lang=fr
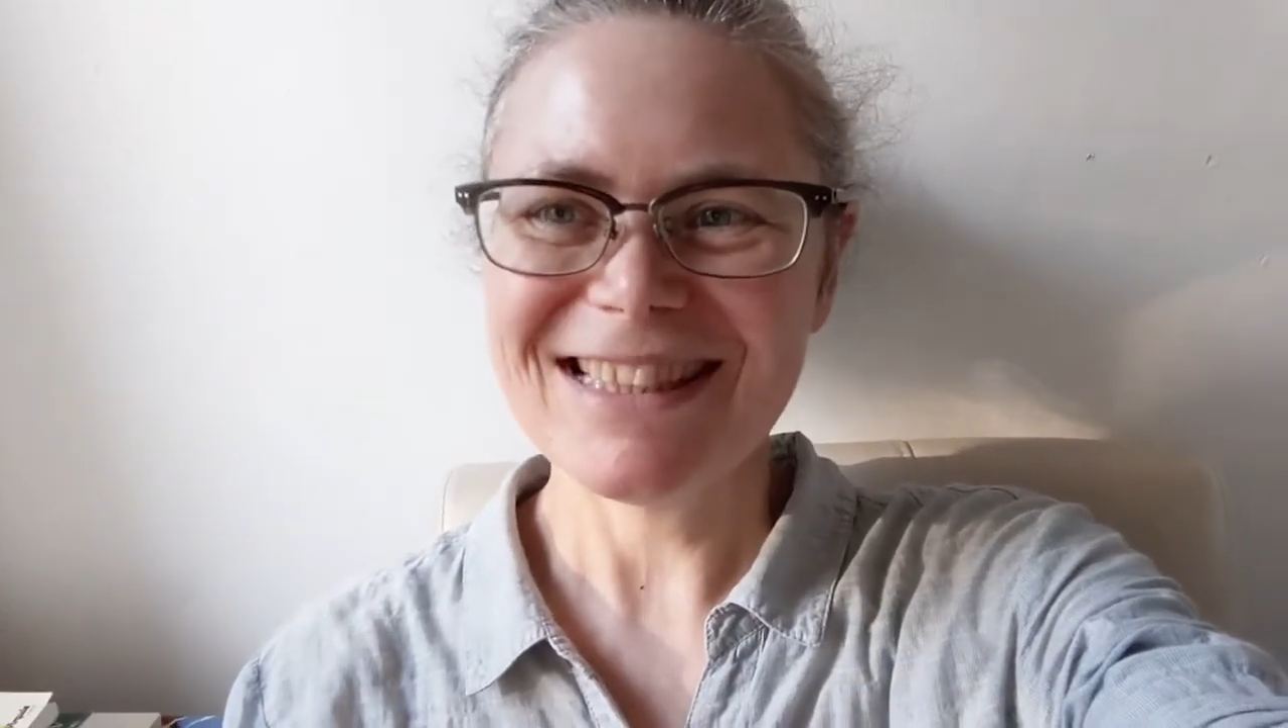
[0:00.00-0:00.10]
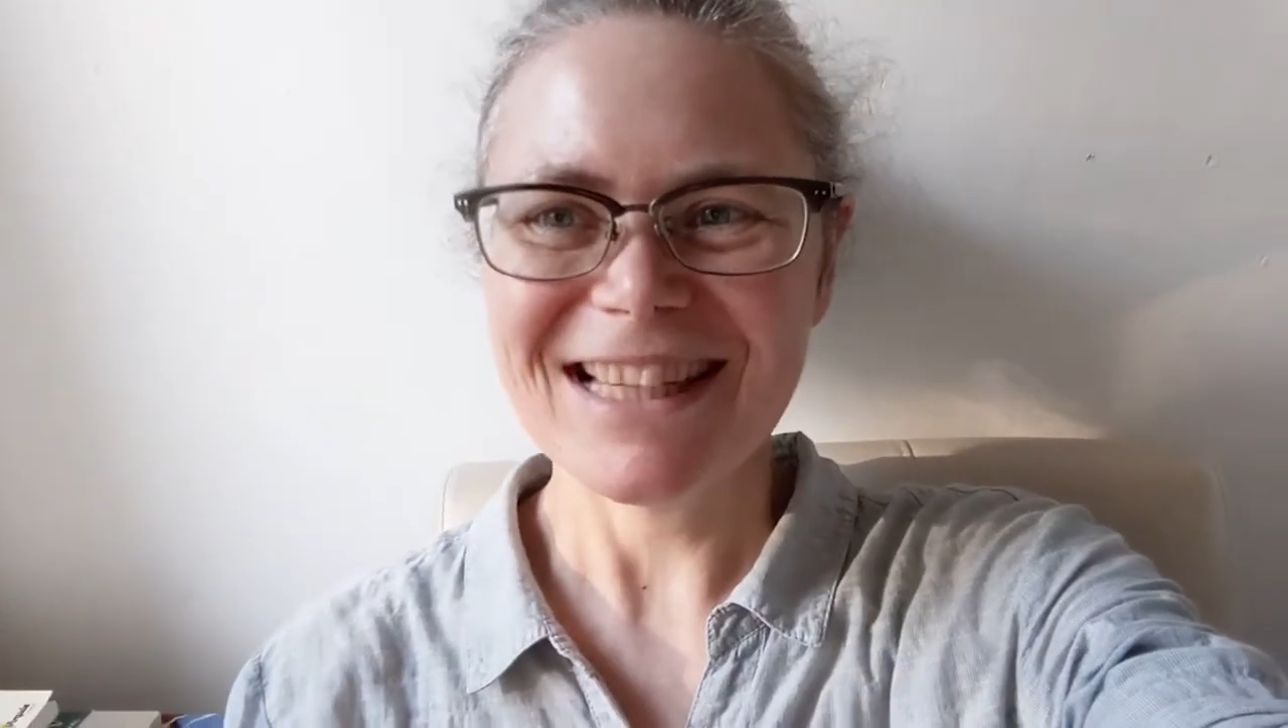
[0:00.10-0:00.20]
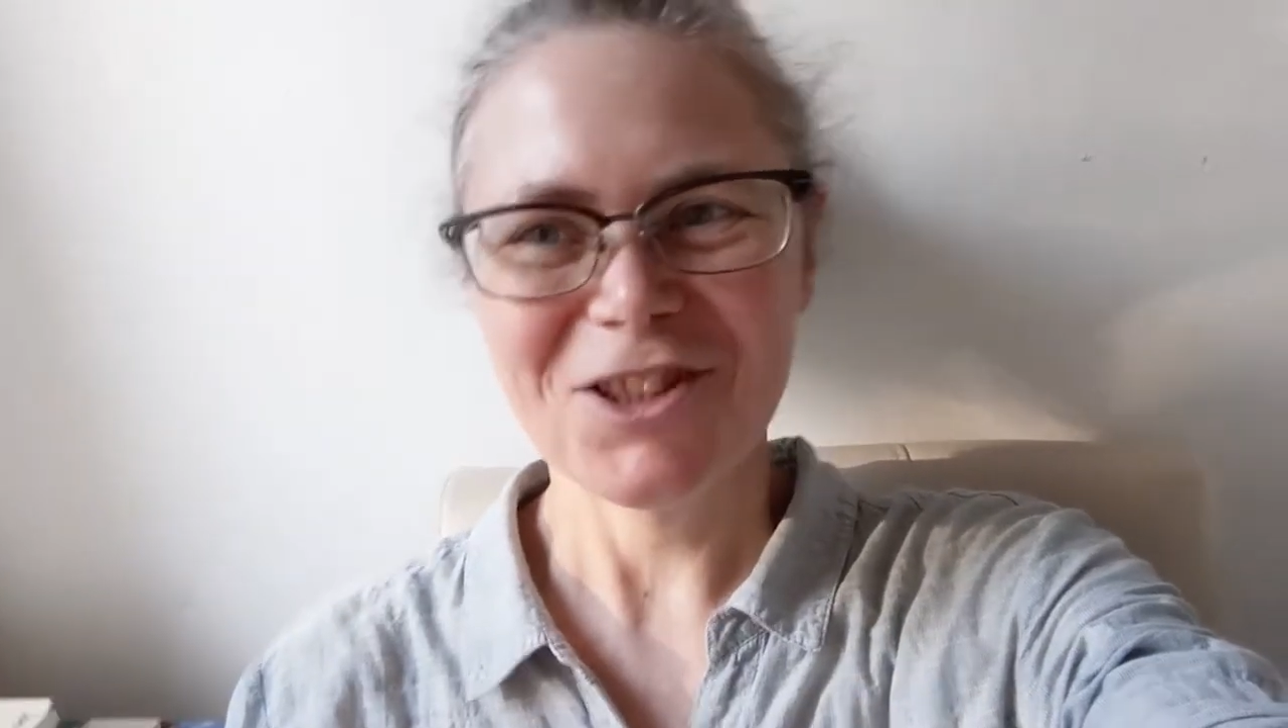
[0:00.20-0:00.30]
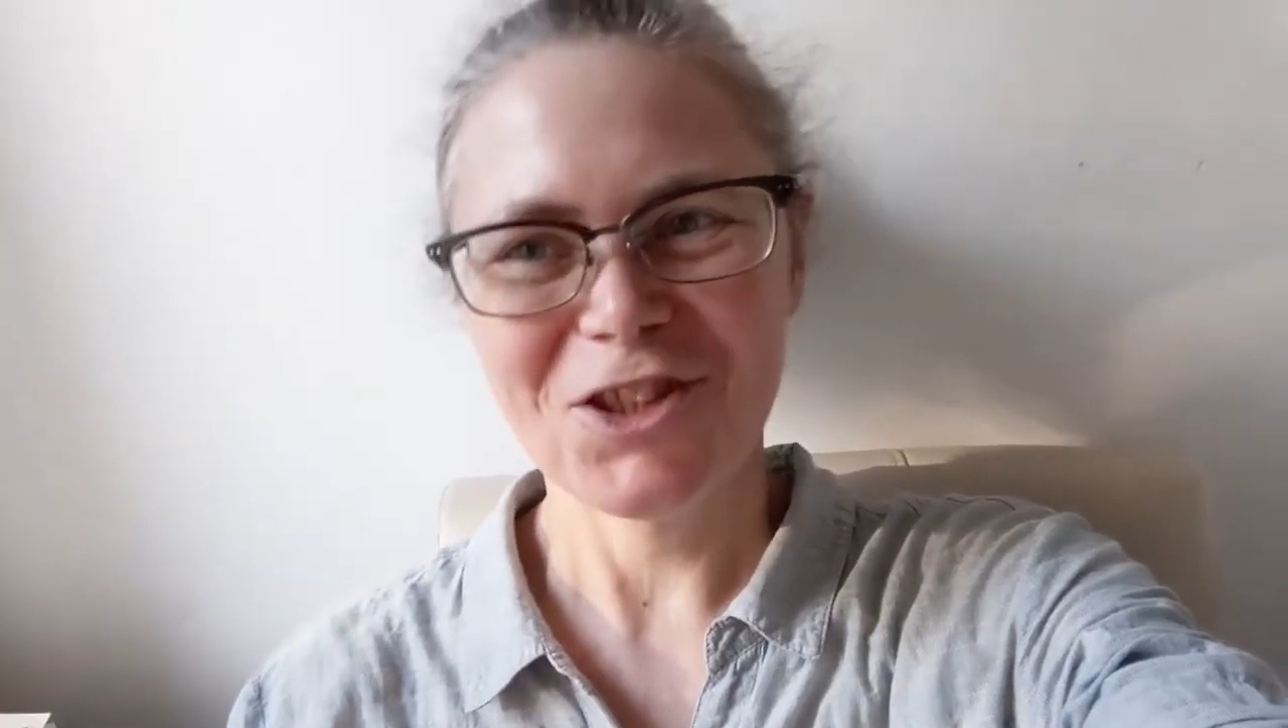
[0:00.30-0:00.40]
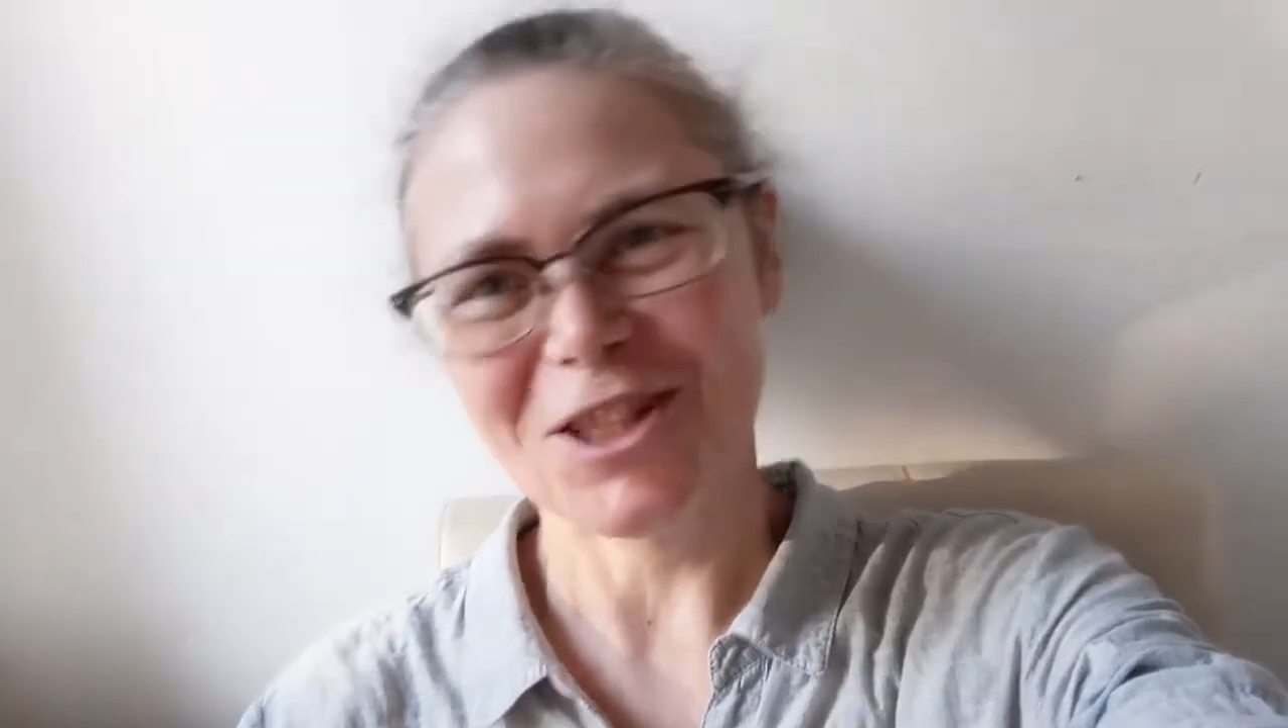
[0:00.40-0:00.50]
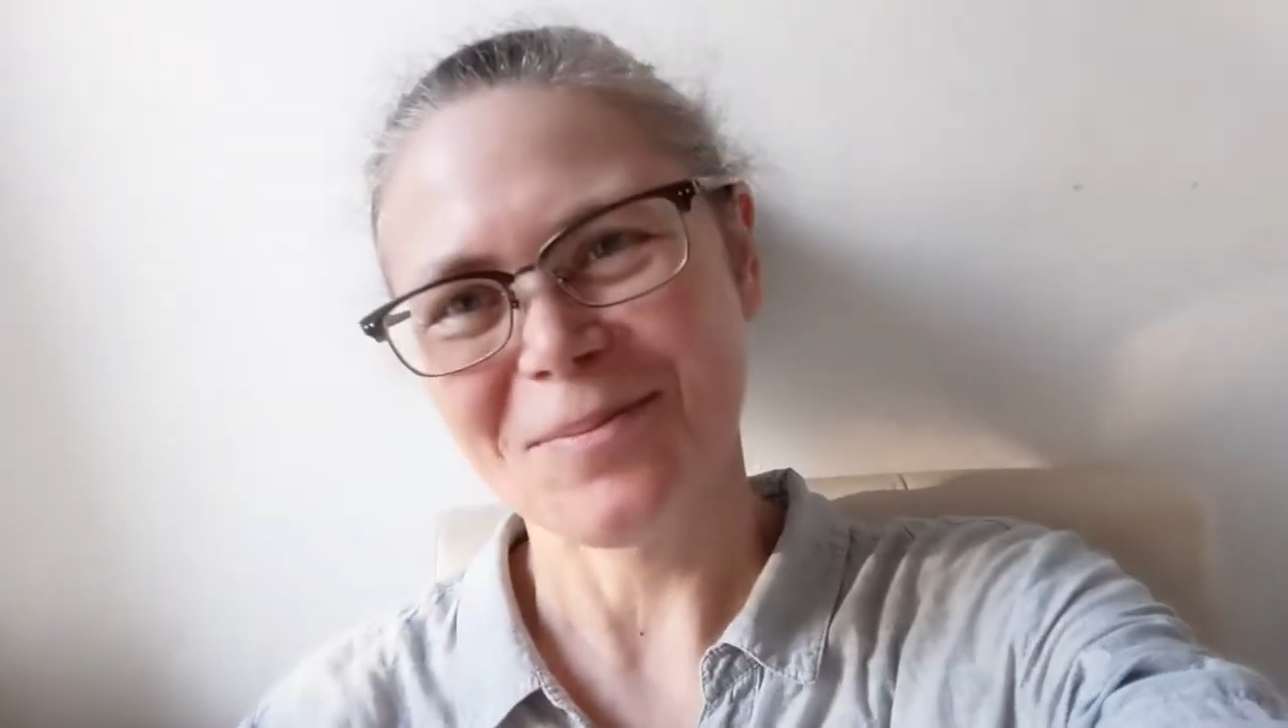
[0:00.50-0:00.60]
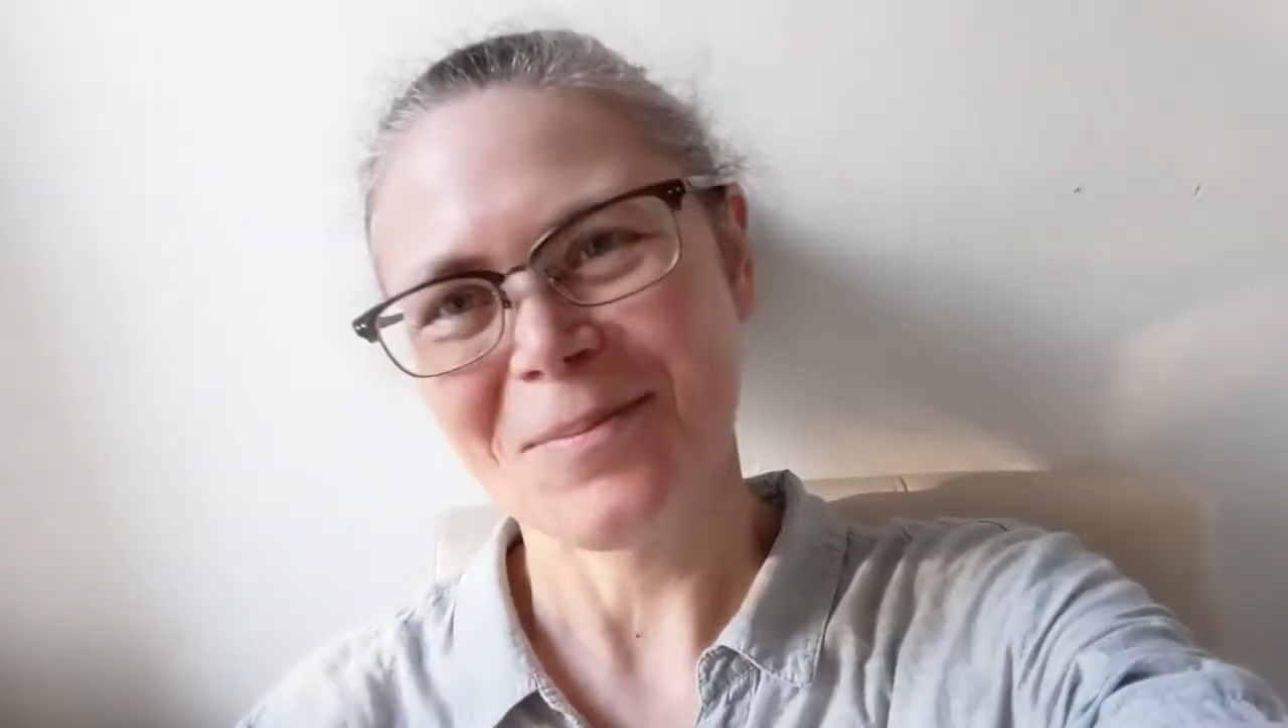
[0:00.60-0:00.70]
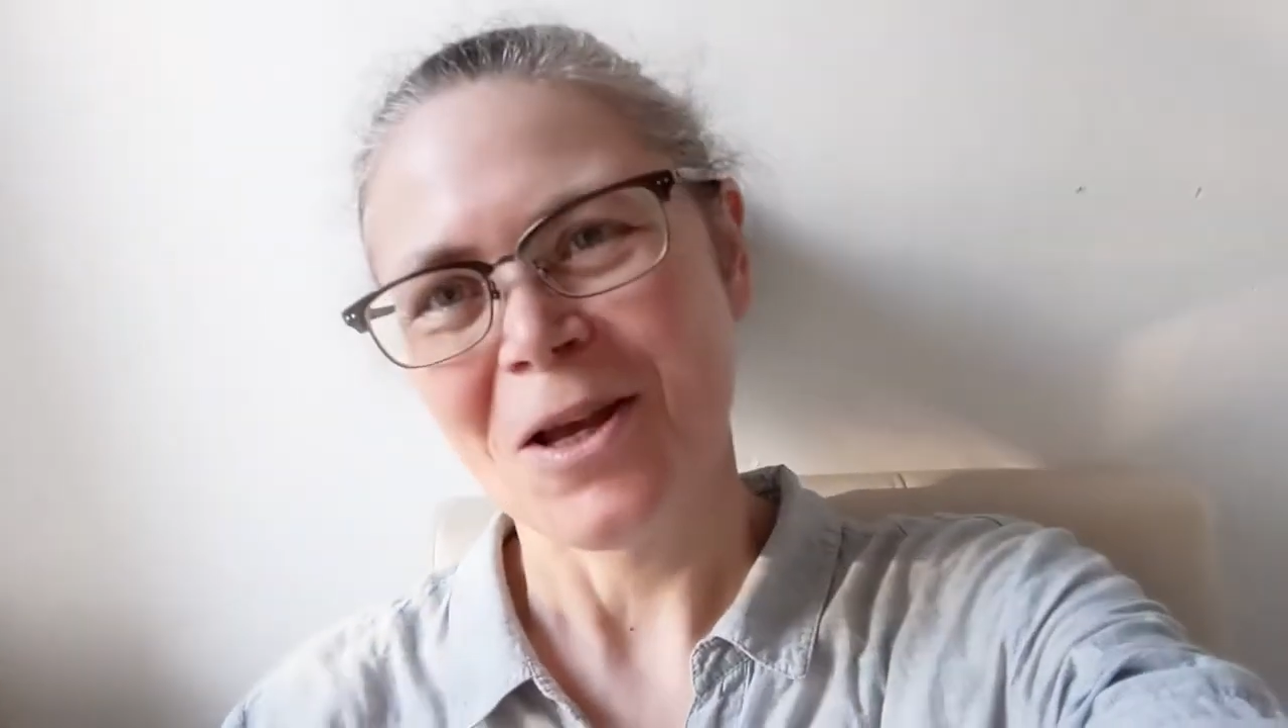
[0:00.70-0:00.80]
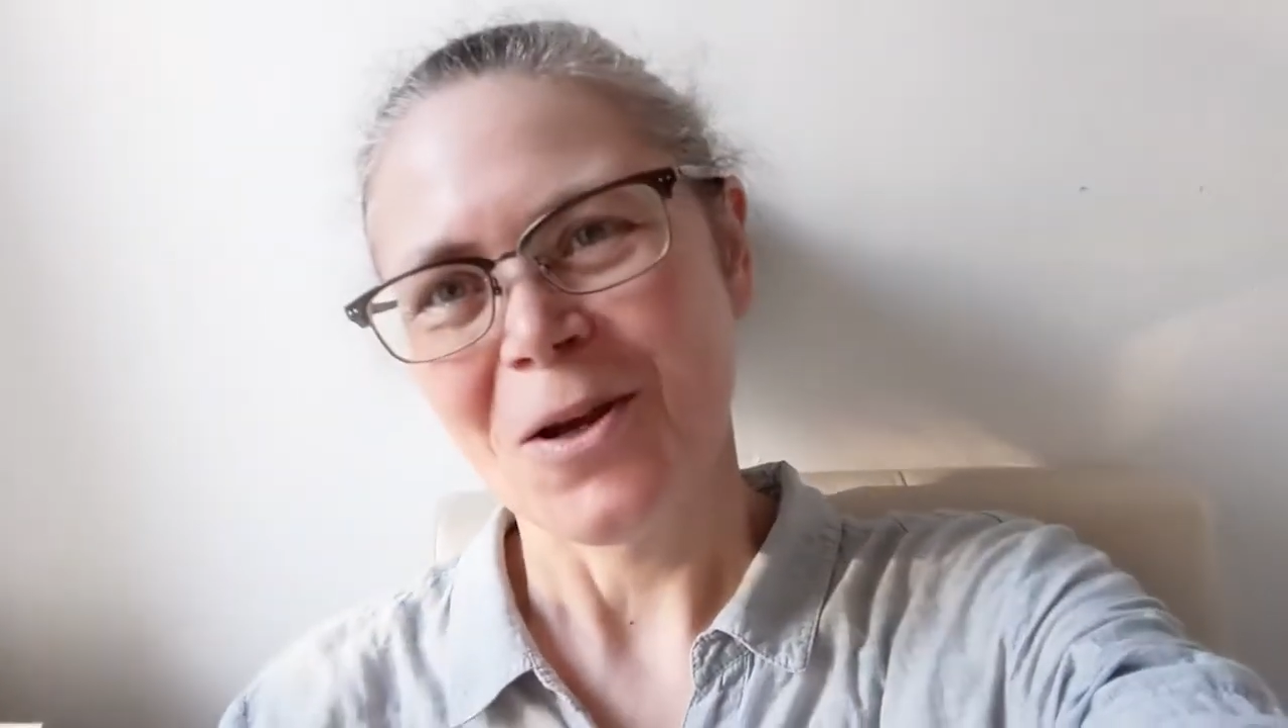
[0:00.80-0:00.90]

Saint-Jean.